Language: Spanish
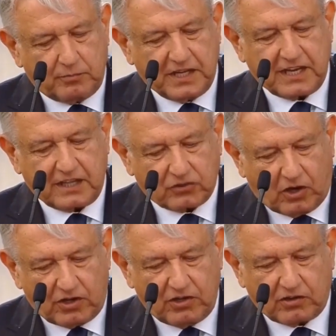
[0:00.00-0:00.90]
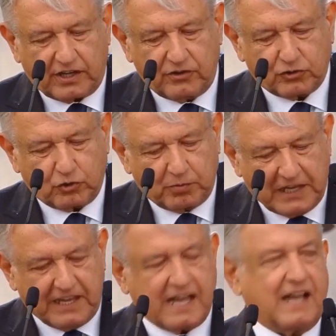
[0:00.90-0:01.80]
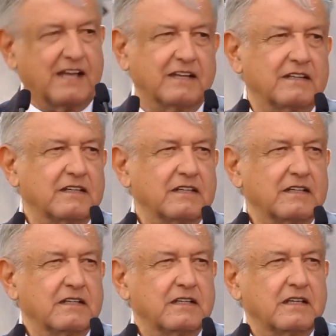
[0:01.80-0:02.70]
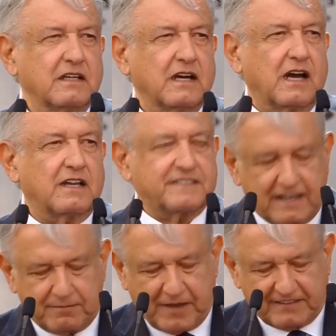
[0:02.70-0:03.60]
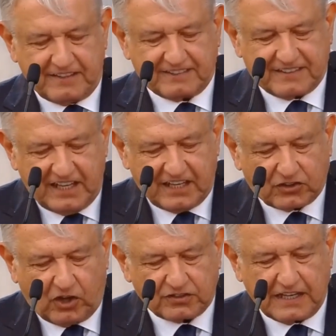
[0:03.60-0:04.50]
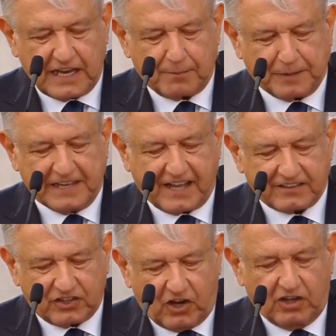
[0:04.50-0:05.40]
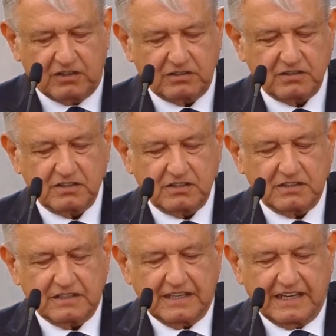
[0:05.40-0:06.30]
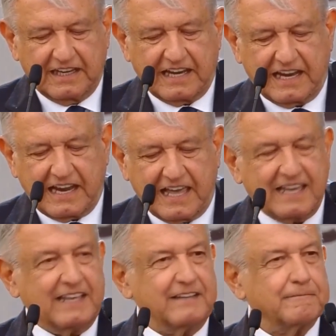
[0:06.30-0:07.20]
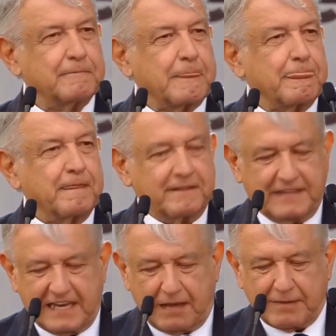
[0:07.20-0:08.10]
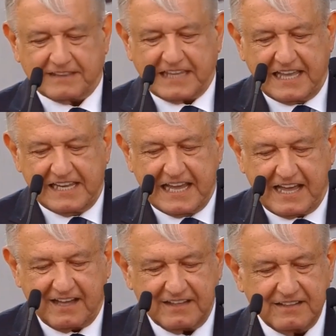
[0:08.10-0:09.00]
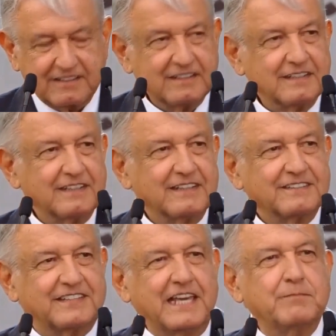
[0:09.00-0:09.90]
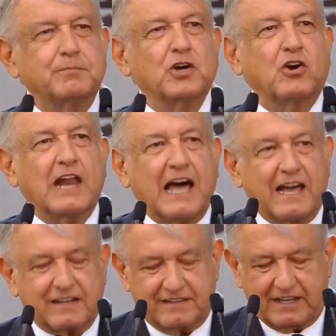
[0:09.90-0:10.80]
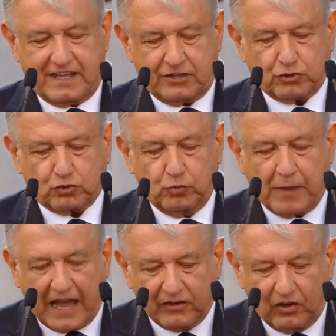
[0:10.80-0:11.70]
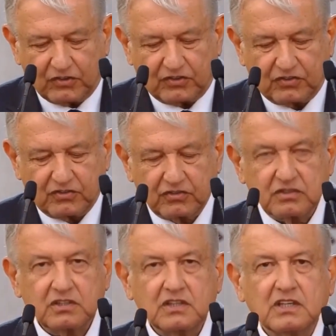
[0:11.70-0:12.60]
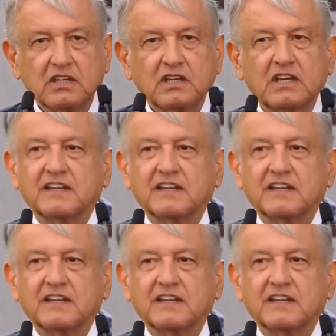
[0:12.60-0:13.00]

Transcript: migratorio que nos obliga a ser más estrictos en la aplicación en la ley de la materia, sin violar derechos humanos y